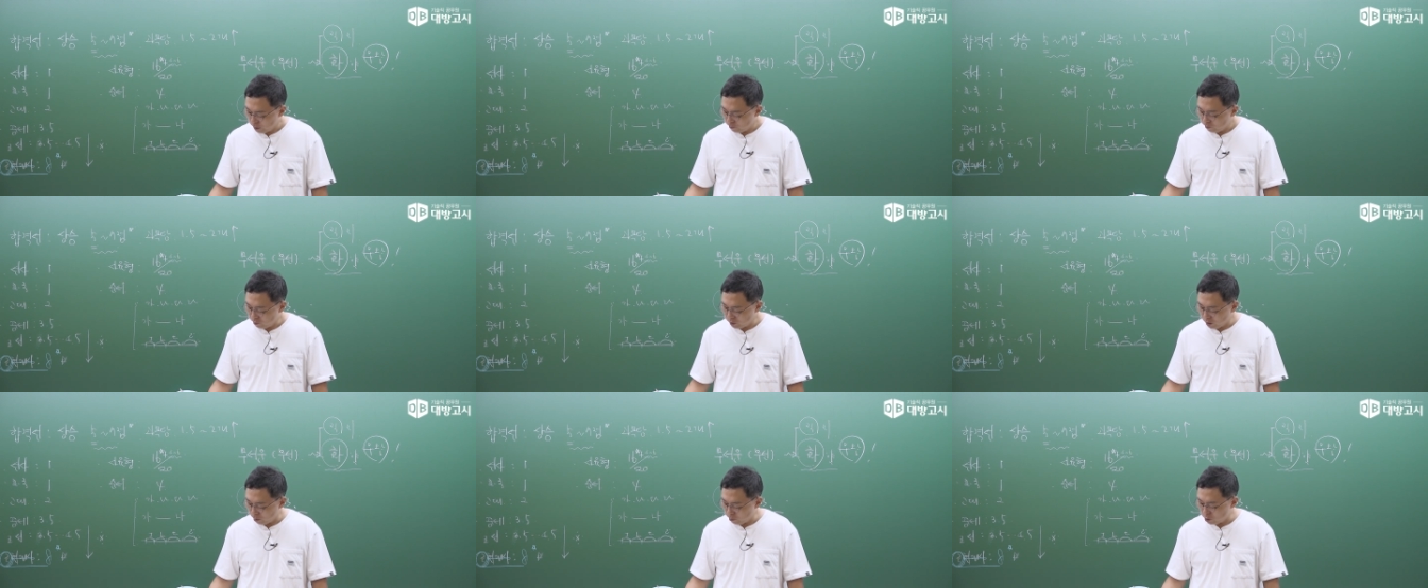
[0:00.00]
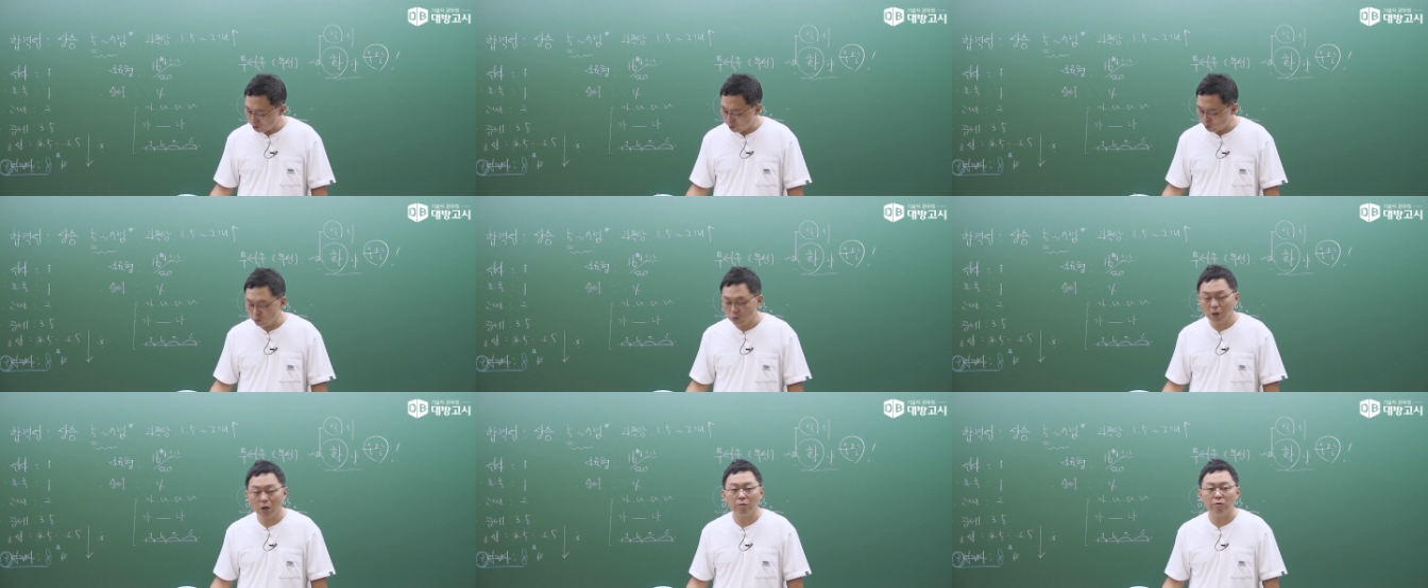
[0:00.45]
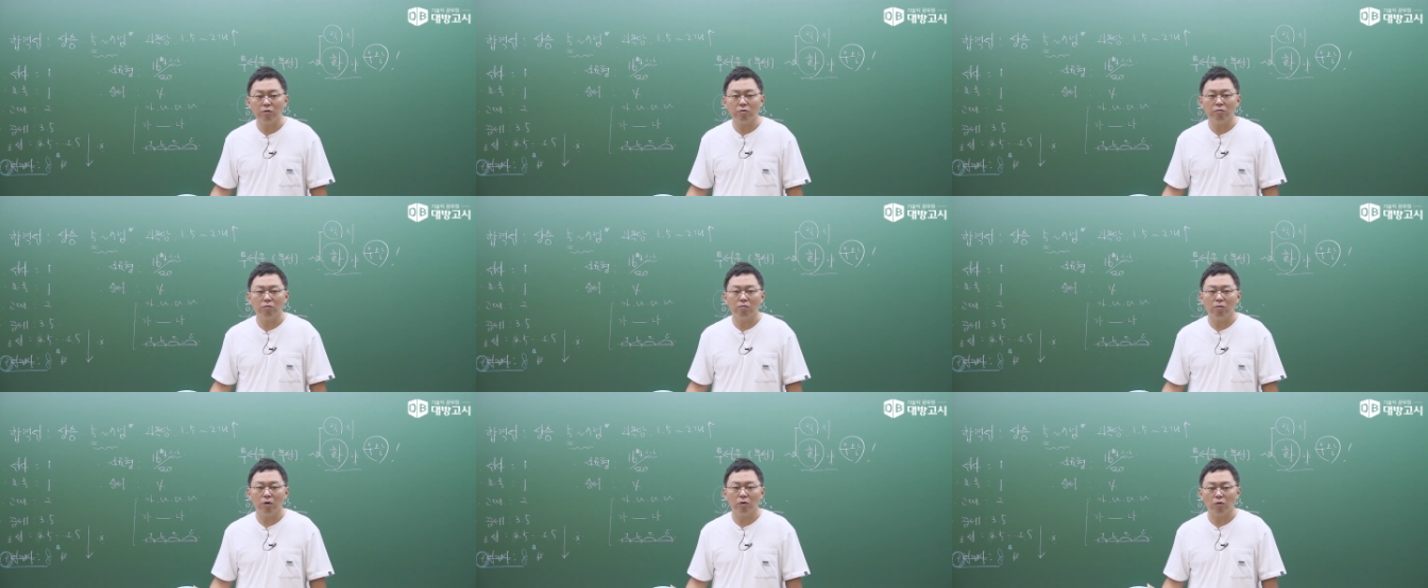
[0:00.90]
뭐 나머지
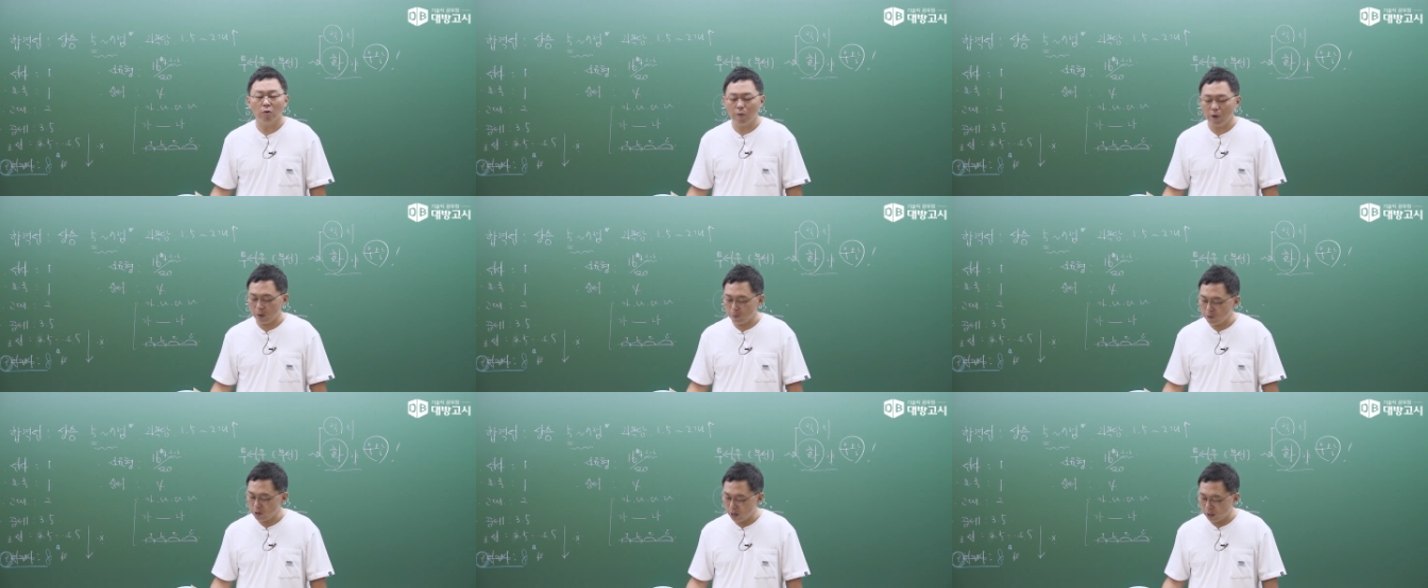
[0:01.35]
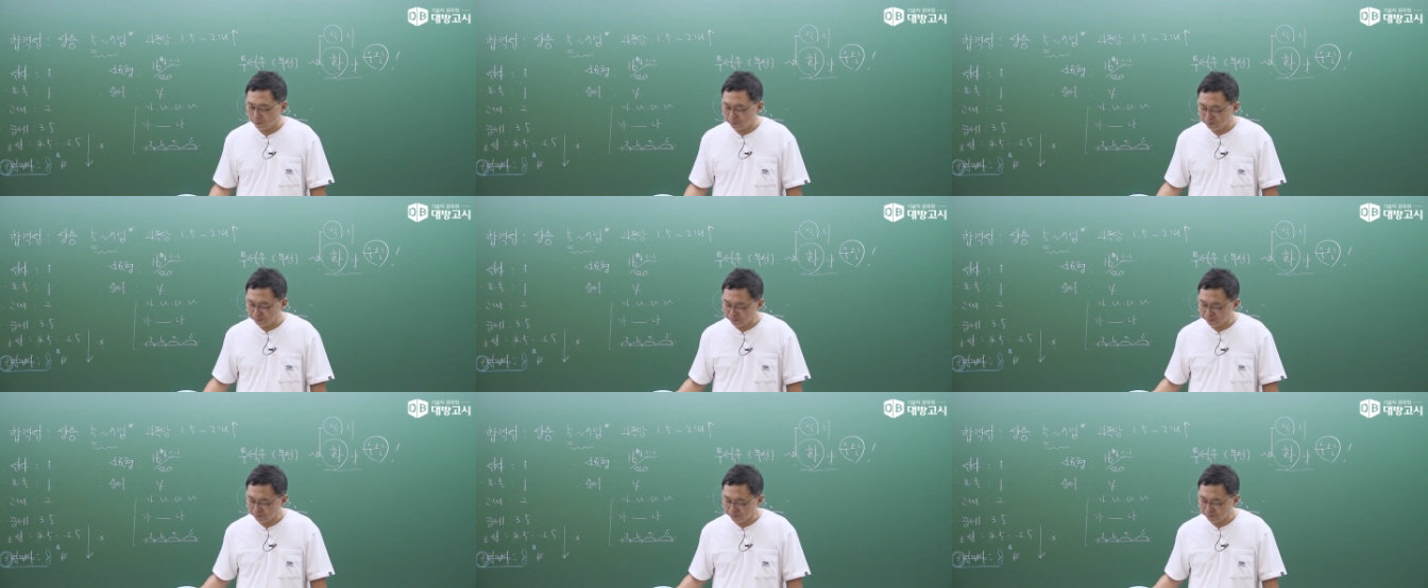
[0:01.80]
오답은 뭐 넘어갑니다.